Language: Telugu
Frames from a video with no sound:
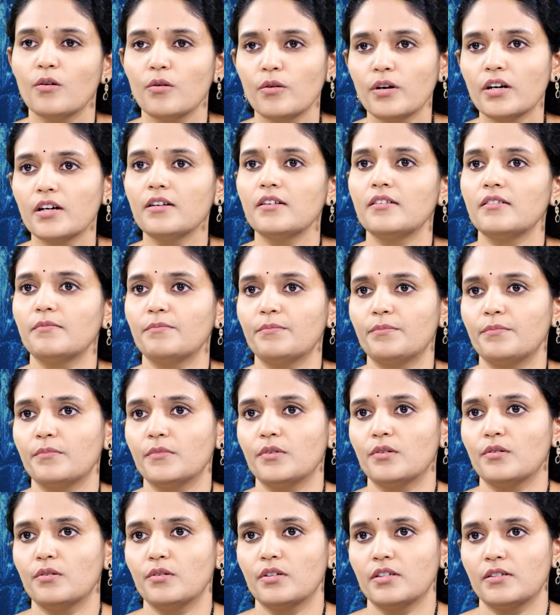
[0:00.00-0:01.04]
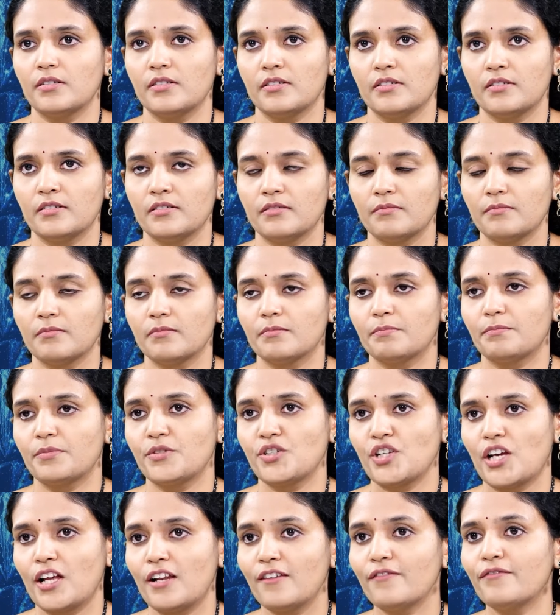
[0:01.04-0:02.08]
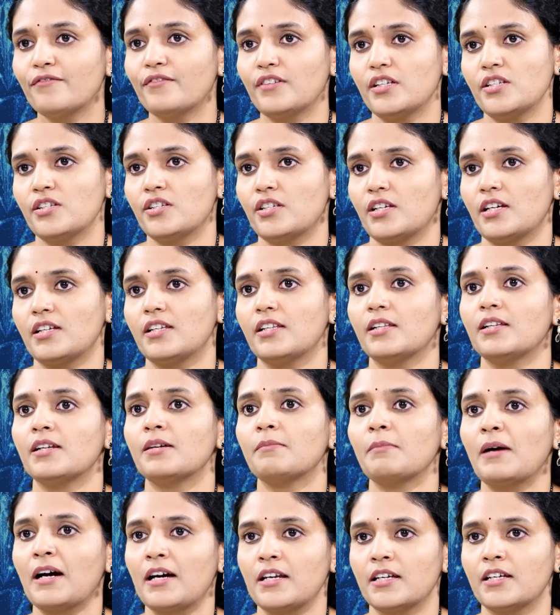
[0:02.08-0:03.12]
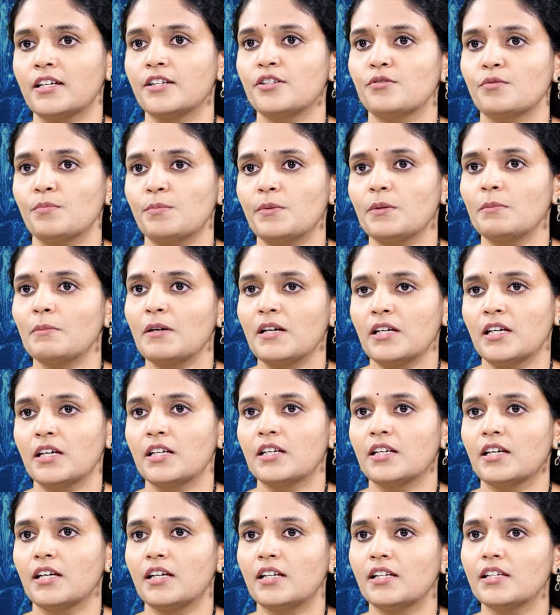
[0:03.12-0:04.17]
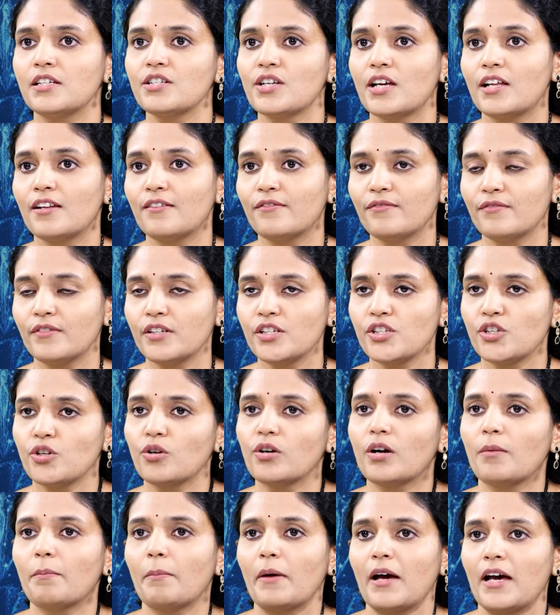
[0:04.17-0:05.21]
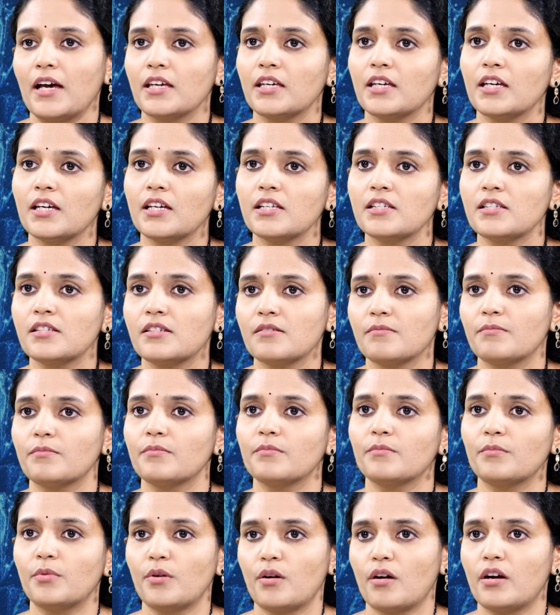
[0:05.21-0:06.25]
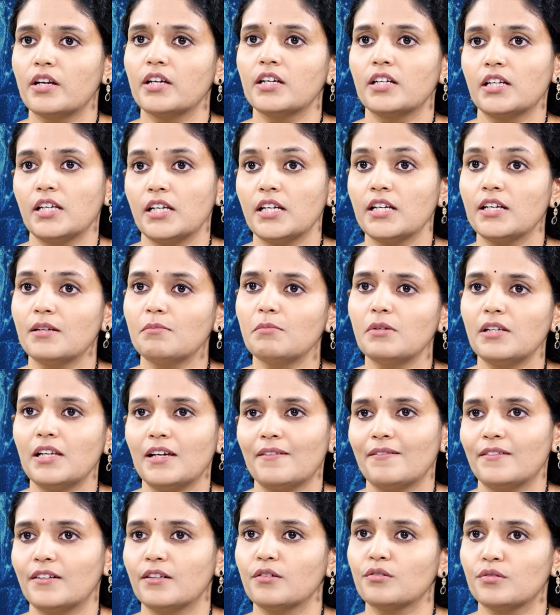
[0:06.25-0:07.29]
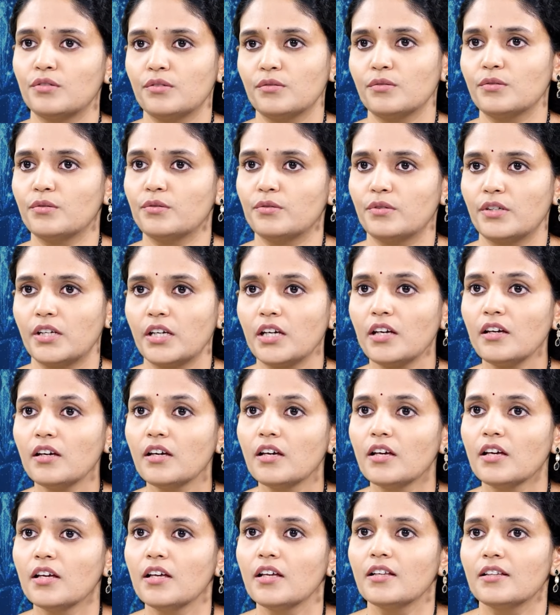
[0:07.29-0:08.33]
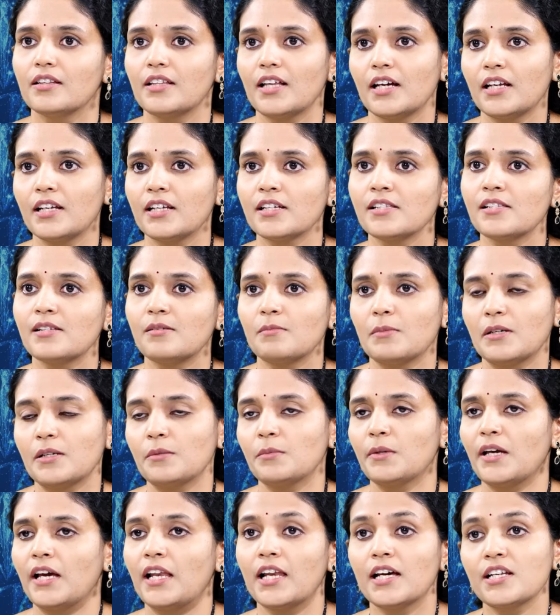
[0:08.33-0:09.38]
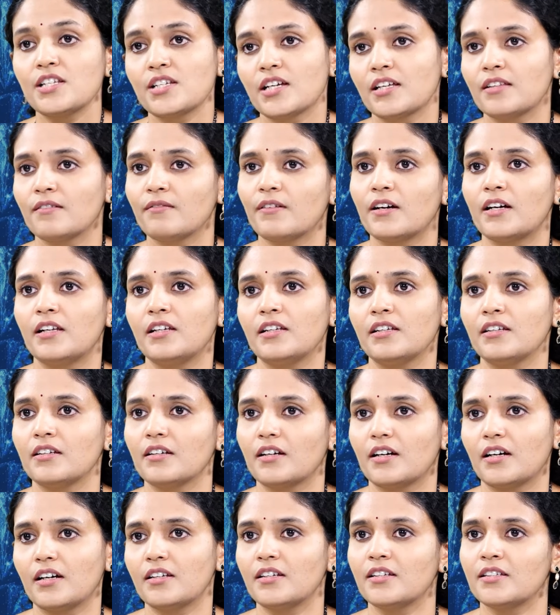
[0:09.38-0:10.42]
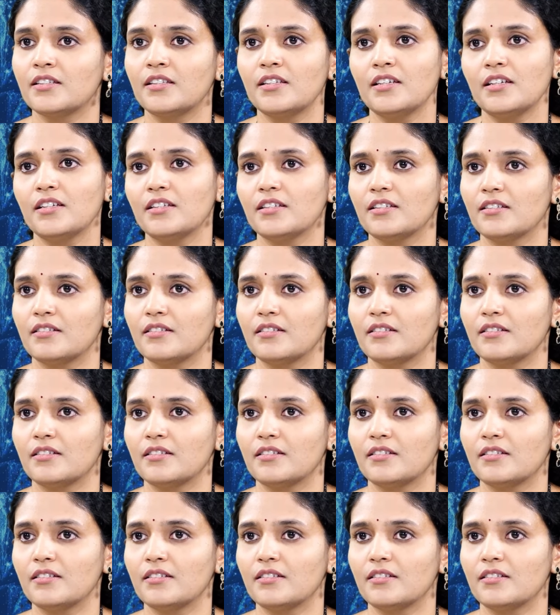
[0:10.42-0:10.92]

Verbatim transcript: ఒక ఒక షెల్ఫ్ నుంచి ఏదైనా మార్కెట్ సూపర్ మార్కెట్కి వెళ్ళి షెల్ఫ్ నుంచి ఒక ప్యాకేజ్డ్ ప్రోడక్ట్ ఈటబుల్ ఏమైనా కొనుక్కుంటే దాన్ని అసలు మనం ఎలా చదవాలి అన్నది